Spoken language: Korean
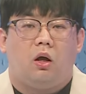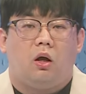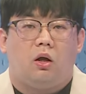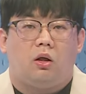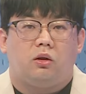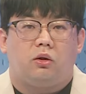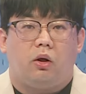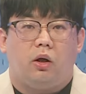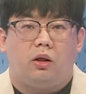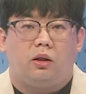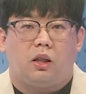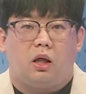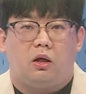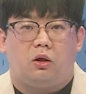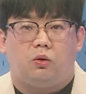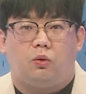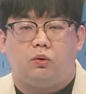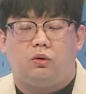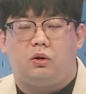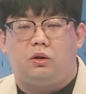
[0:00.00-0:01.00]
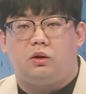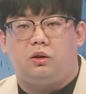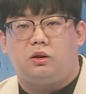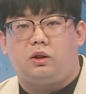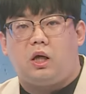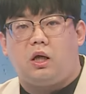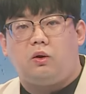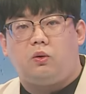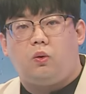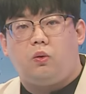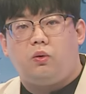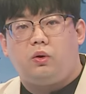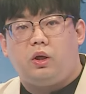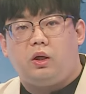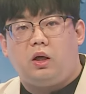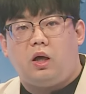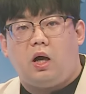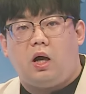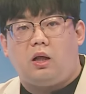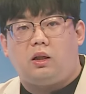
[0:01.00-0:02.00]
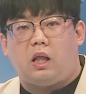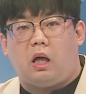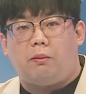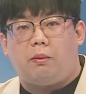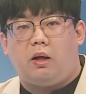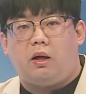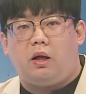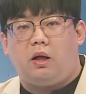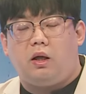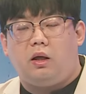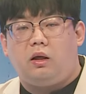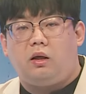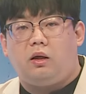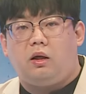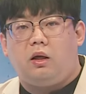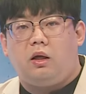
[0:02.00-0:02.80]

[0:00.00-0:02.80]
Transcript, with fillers: 서해상으로는 찬 공기가 남하해